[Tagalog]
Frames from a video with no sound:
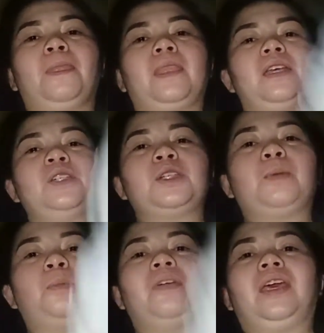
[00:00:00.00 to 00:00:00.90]

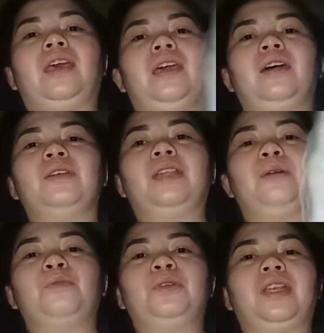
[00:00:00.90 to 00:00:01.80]
syempre, ano lang
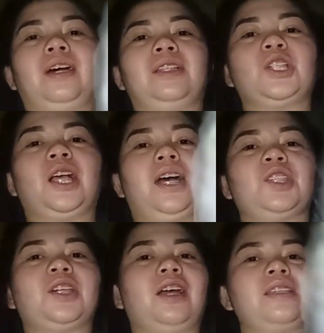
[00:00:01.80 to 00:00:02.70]
muna,
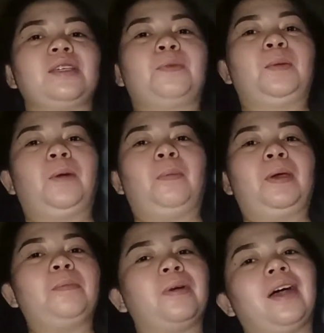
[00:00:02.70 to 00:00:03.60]
tsaga-tsaga sa
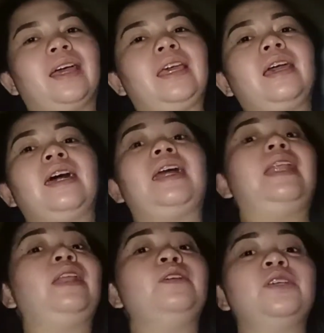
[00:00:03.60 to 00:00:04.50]
pagpapaypay. Lalo
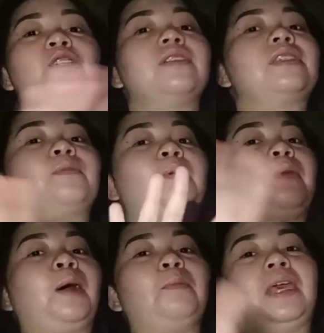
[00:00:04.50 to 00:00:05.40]
na dyan sa may mga
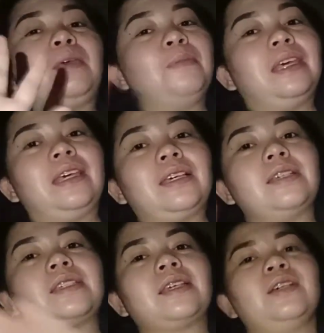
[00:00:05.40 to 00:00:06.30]
babies.
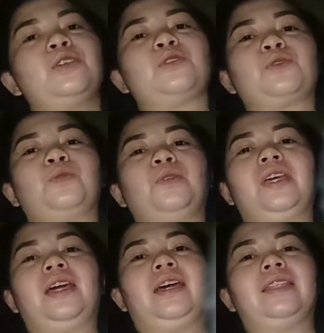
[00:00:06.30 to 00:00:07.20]
So,
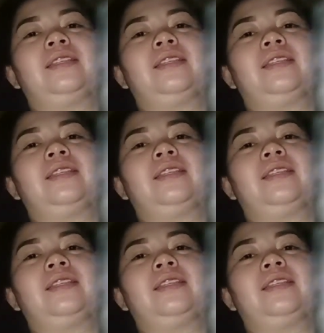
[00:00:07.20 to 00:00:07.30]
ayan,